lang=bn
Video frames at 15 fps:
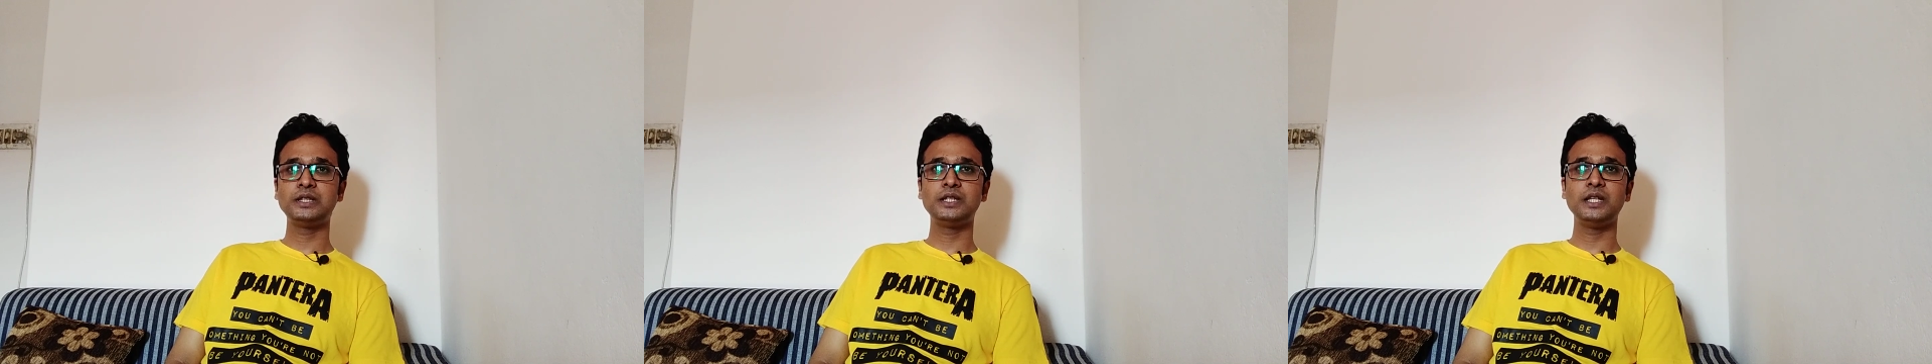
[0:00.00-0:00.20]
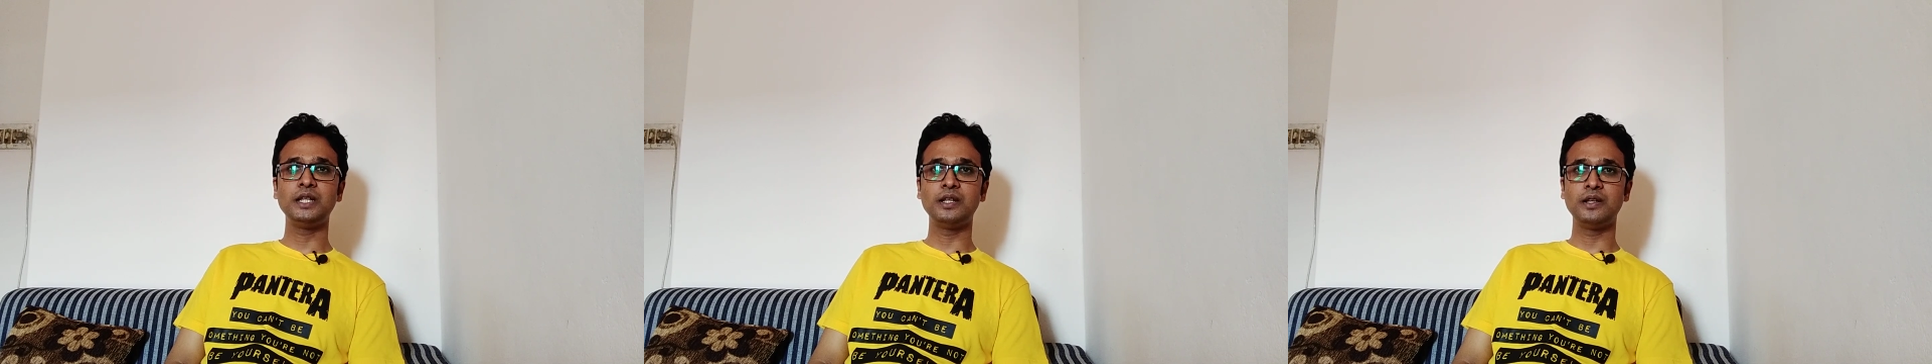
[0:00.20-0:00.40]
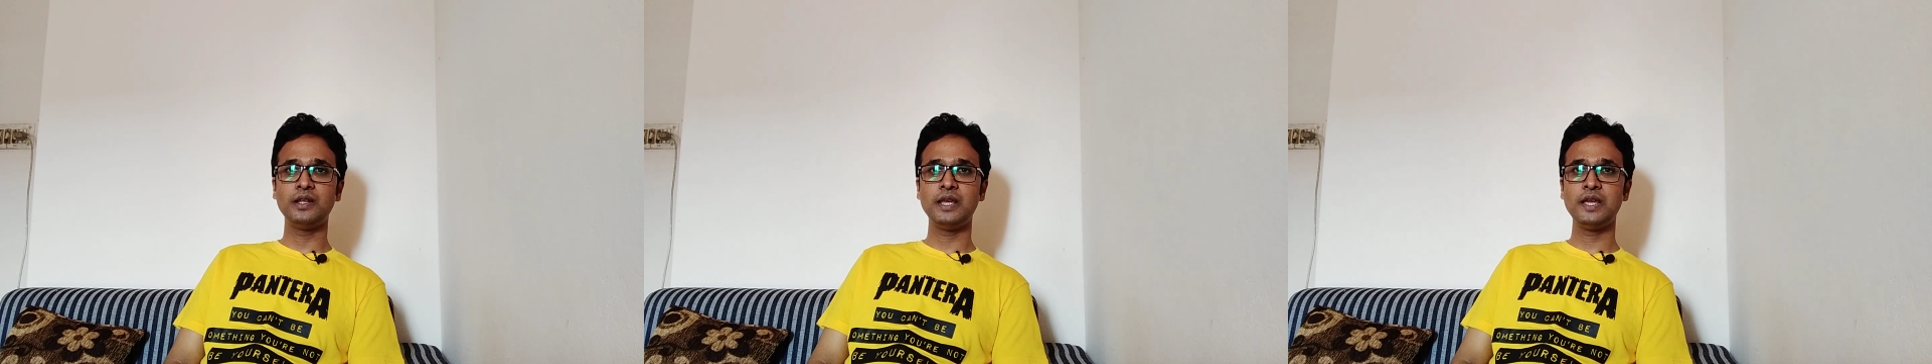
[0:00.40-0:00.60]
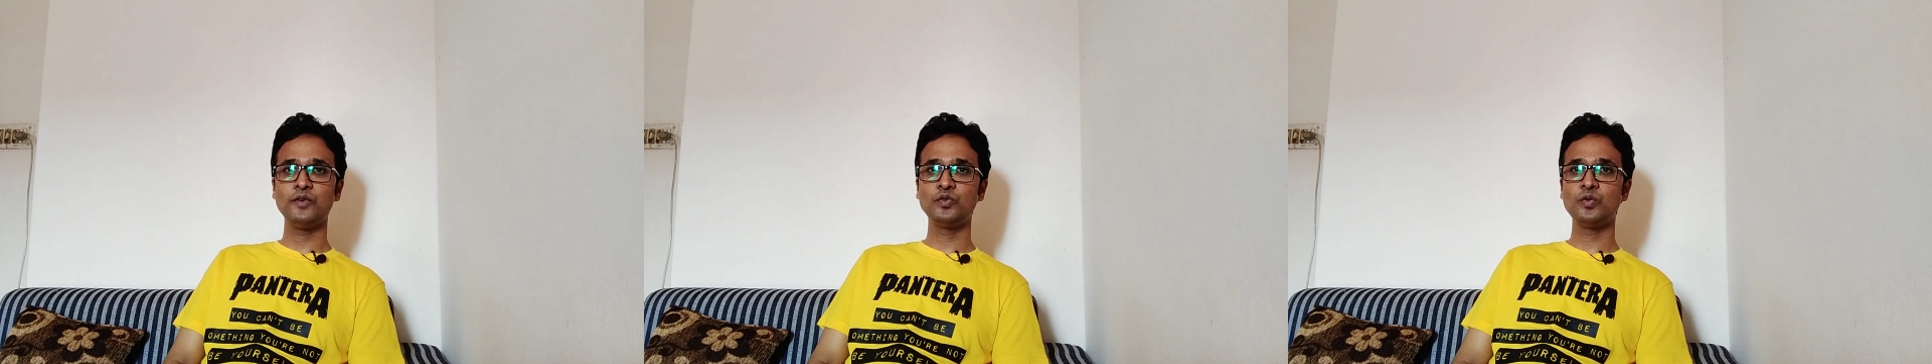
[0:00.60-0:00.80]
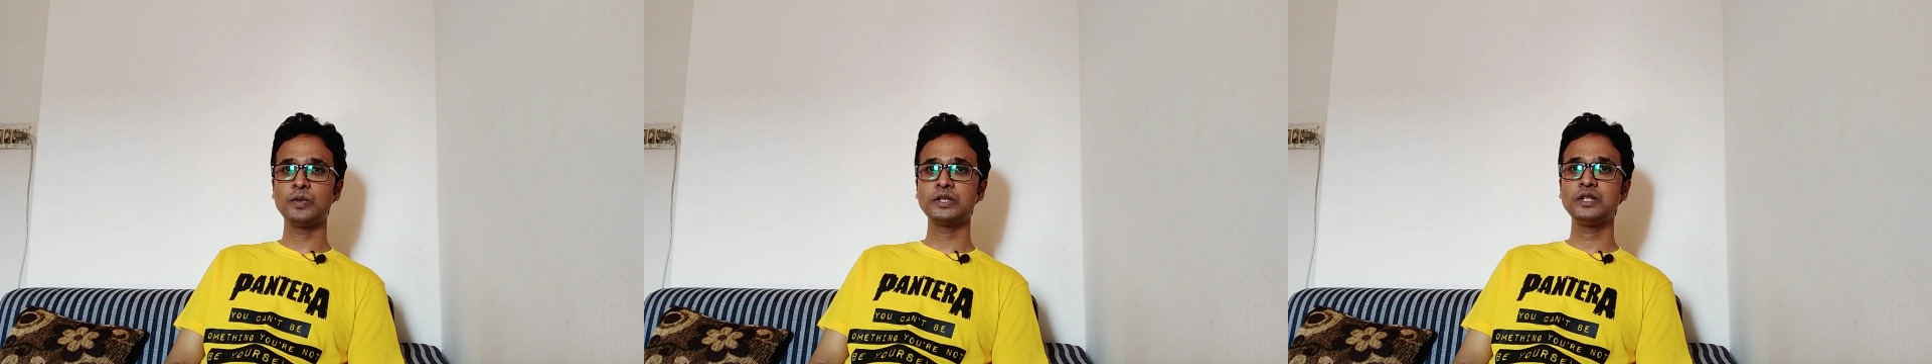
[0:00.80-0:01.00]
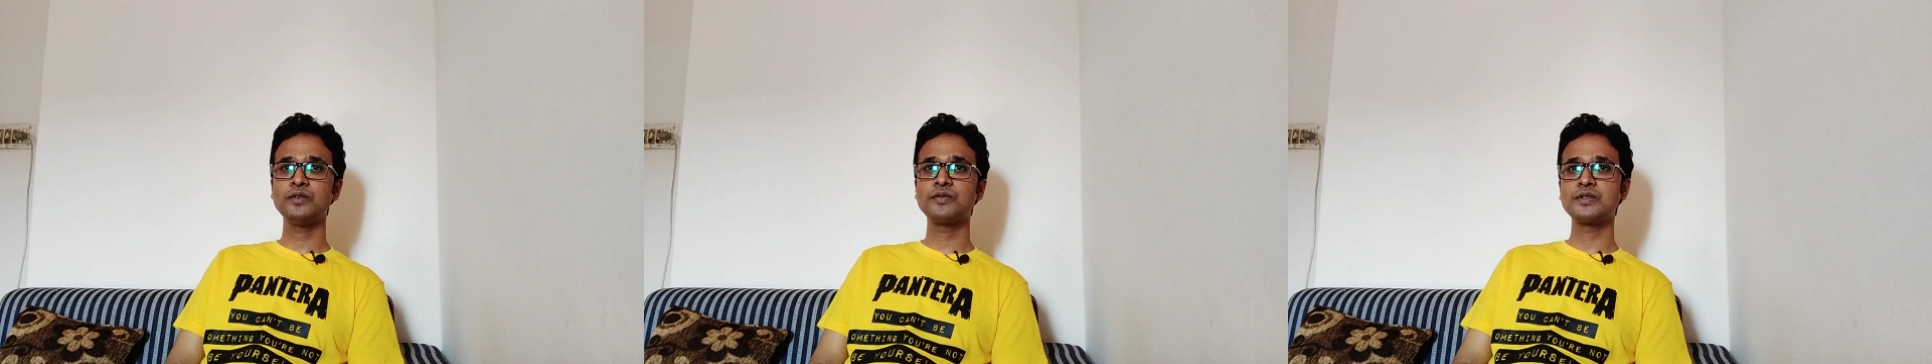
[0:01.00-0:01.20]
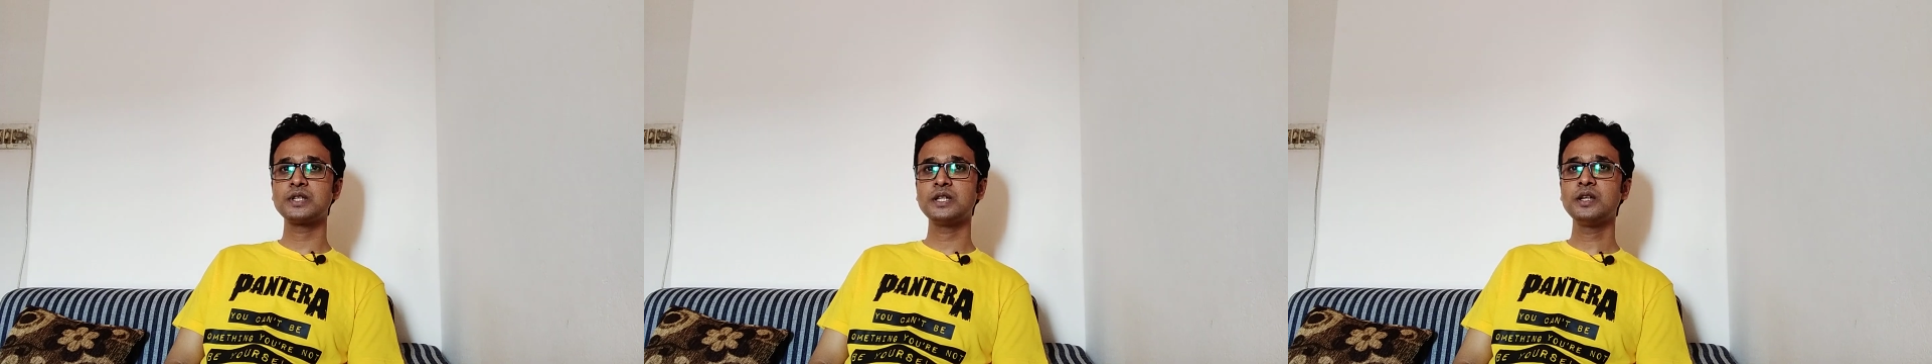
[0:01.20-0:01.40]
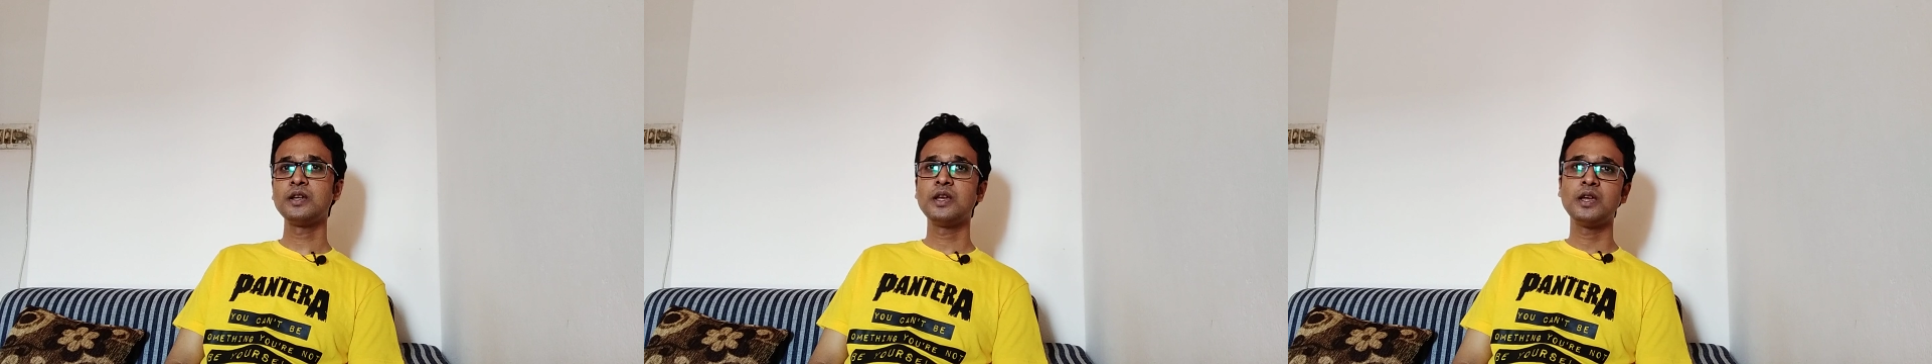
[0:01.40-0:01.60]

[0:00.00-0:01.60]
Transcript: তিন এই অনুপাতে হচ্ছে